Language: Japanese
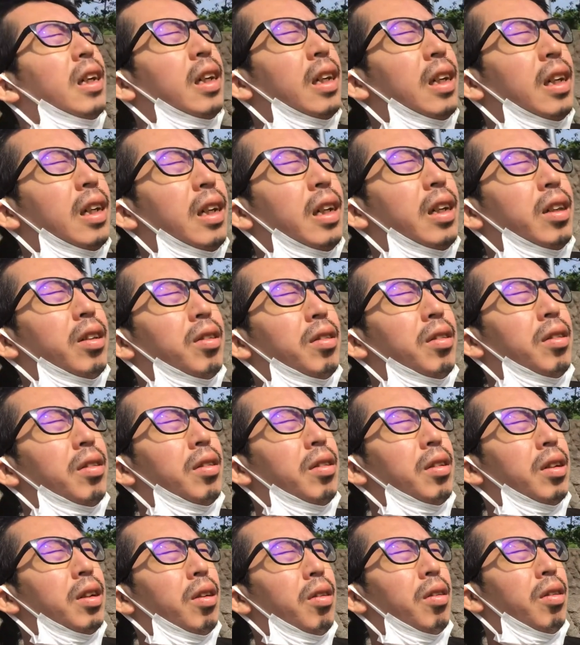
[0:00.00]
えっ、ー、と
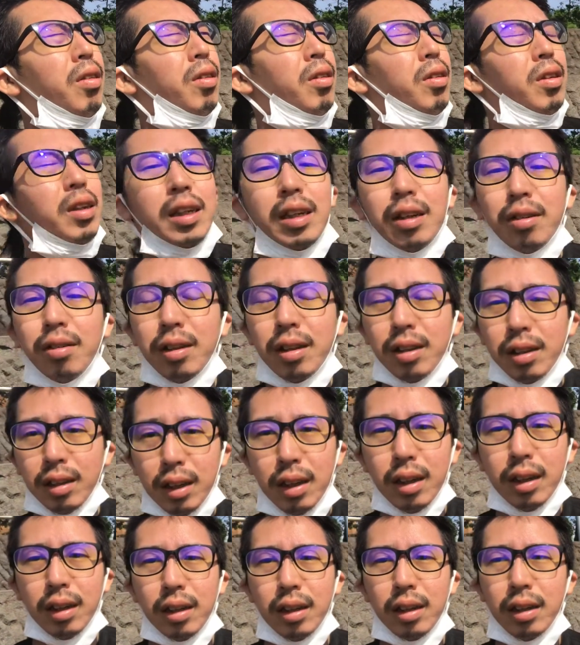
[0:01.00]
今日昨日ですか
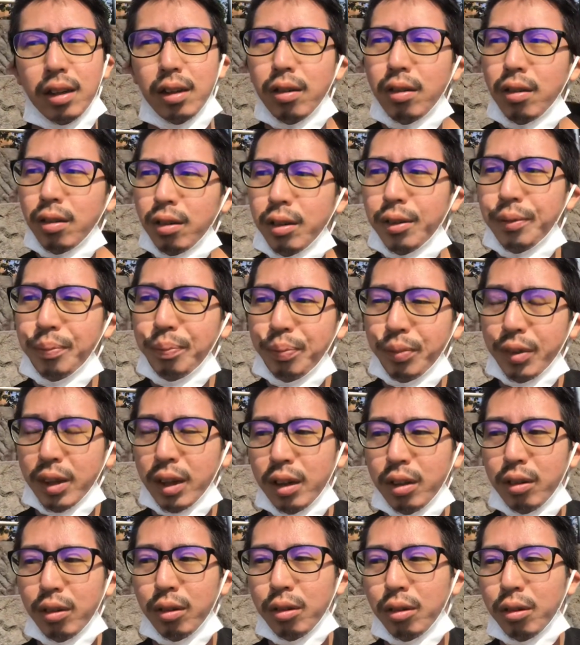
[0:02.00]
ね昨日えー
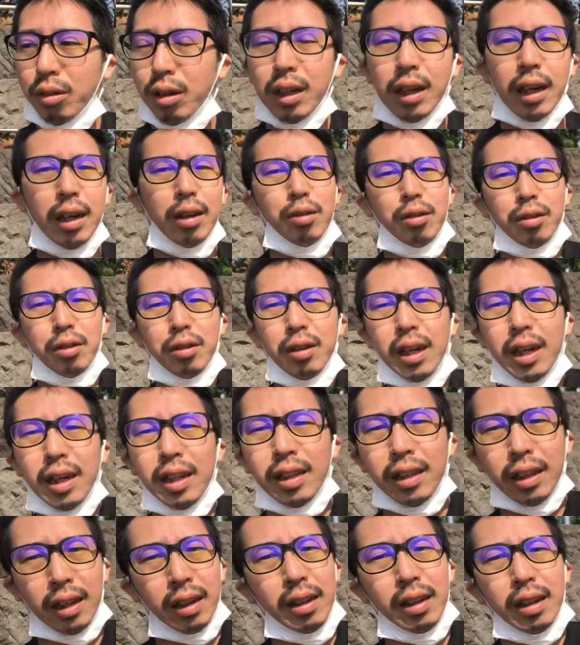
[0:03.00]
と、角倉
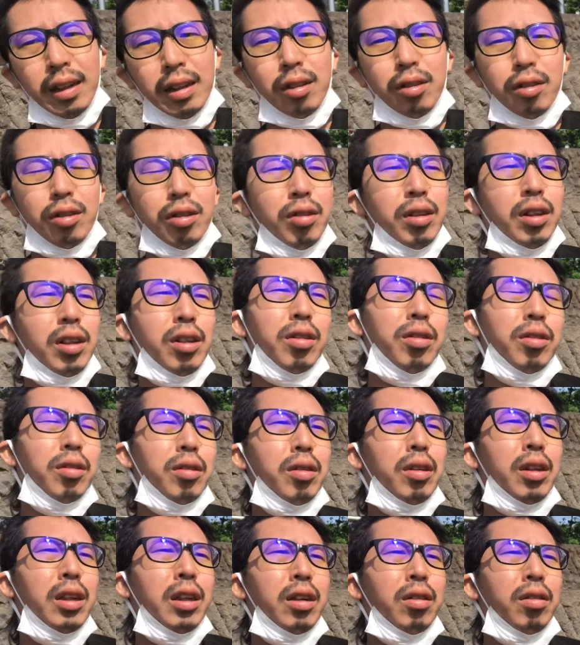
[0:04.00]
さん、えーと、中日
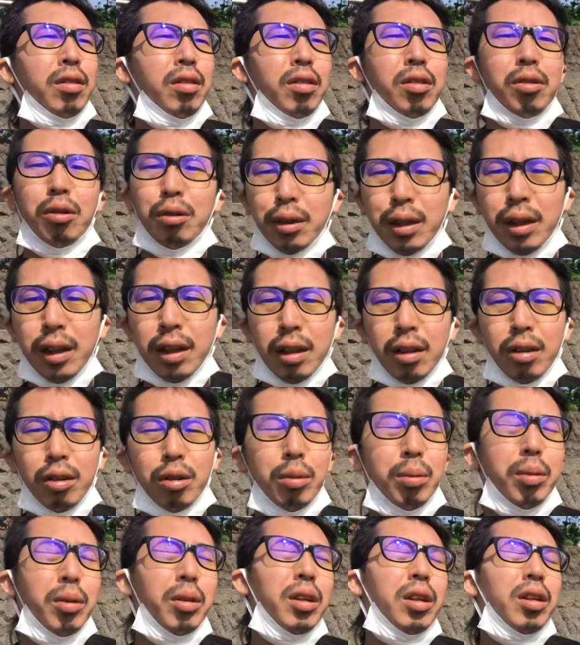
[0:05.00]
の2軍コーチだったと
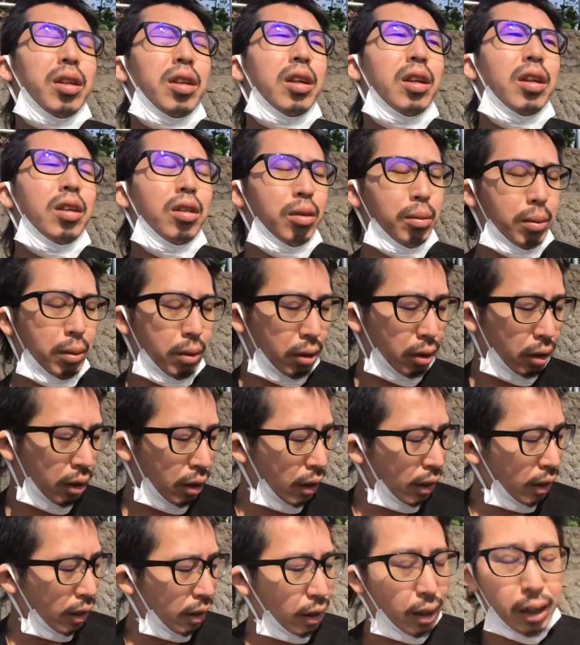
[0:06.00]
思うんですけれども
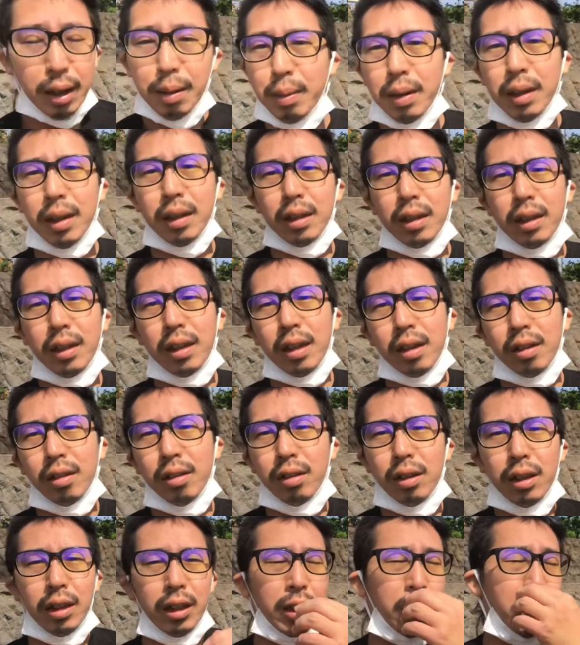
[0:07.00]
が、まあ、自宅
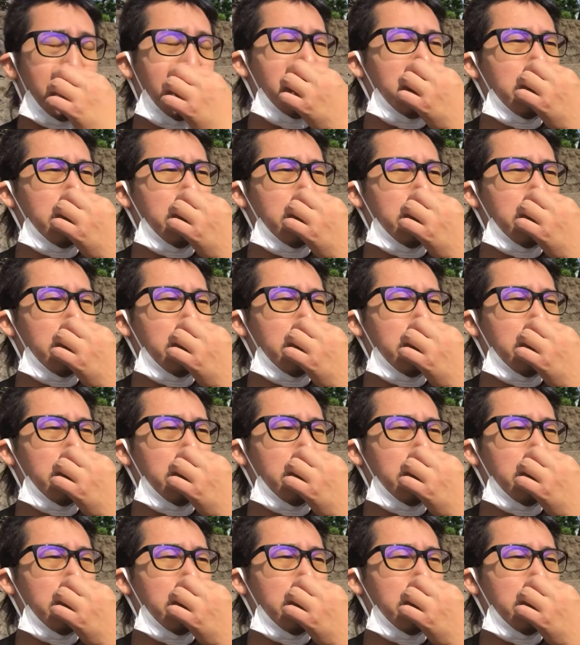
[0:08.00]
に、